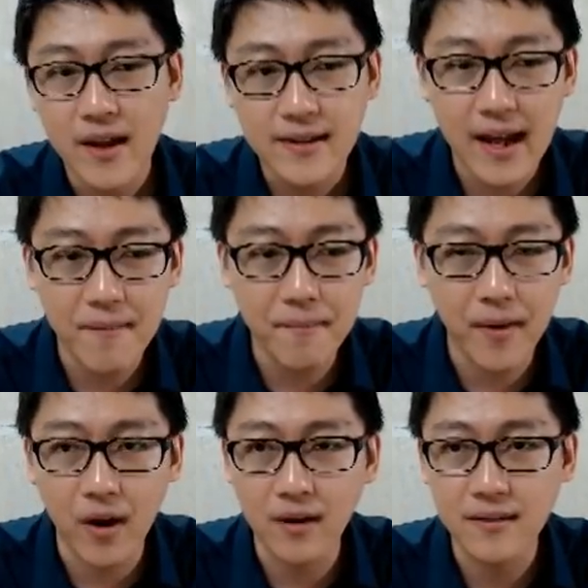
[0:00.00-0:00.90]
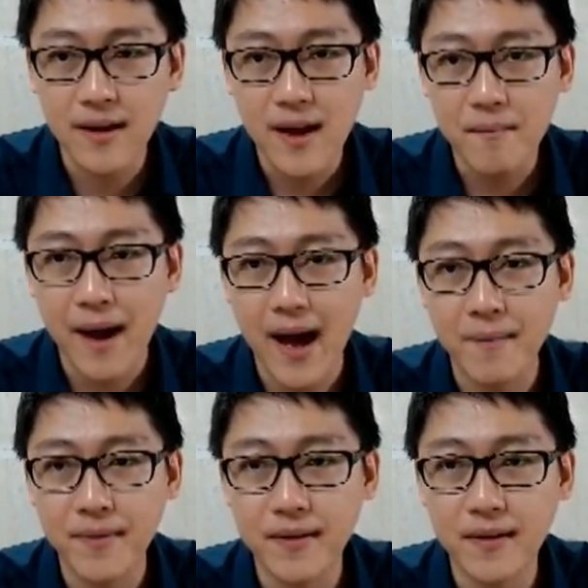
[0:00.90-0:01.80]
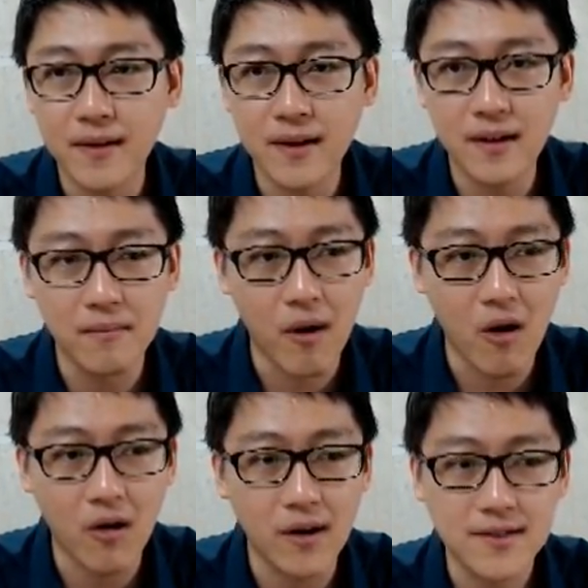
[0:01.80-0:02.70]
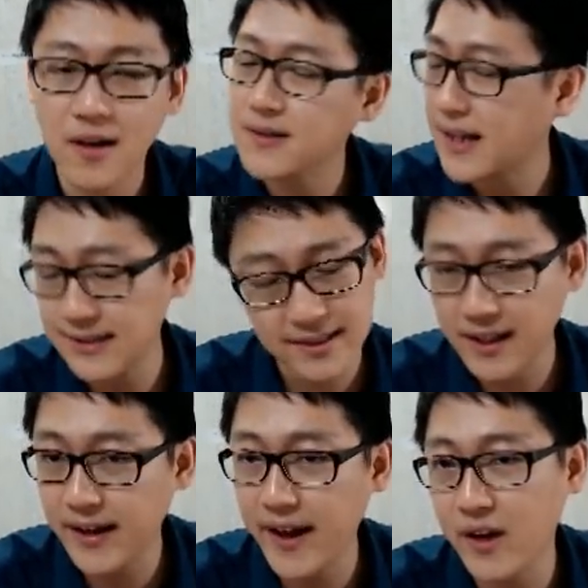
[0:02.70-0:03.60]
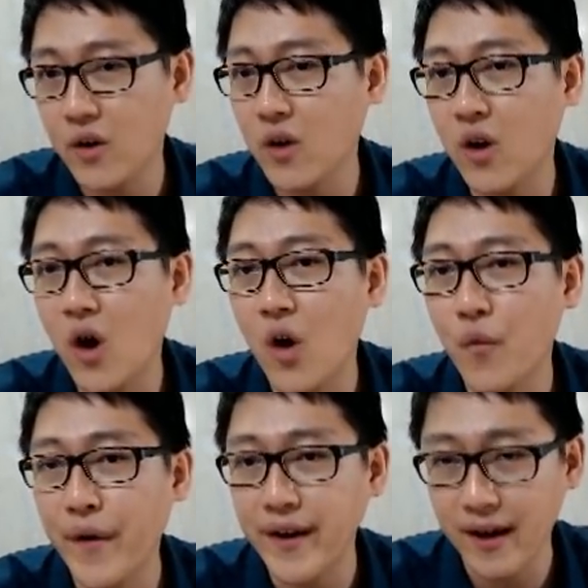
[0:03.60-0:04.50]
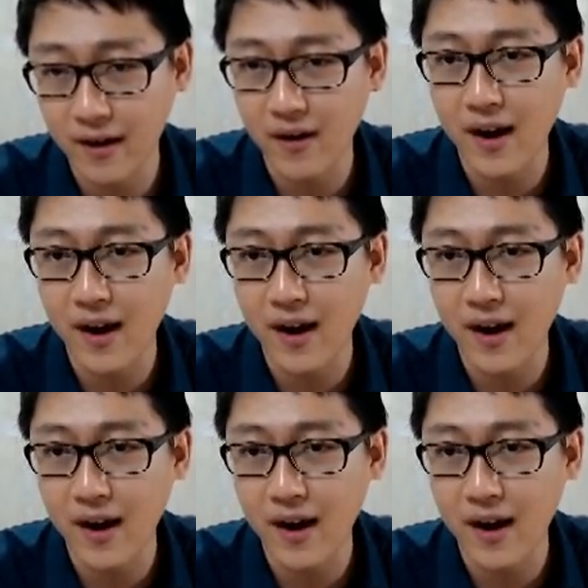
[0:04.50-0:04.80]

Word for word: 땀벗 밥을 먹어서 산책해요. 코웨이 약거